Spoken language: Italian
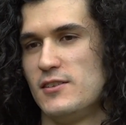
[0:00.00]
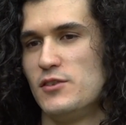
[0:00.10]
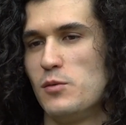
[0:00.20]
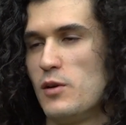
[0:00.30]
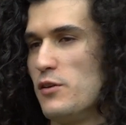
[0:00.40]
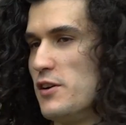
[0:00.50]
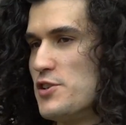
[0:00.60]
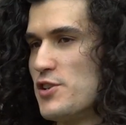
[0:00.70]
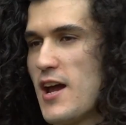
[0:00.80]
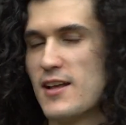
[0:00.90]
dopo
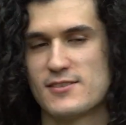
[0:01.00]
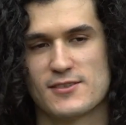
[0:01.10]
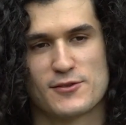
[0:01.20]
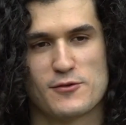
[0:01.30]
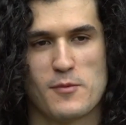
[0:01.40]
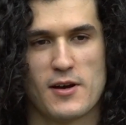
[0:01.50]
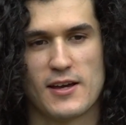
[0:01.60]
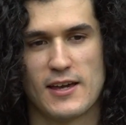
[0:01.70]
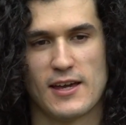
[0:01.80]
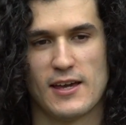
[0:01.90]
l'adolescenza, insomma,
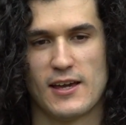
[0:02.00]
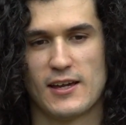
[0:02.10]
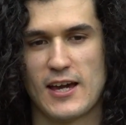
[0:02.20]
e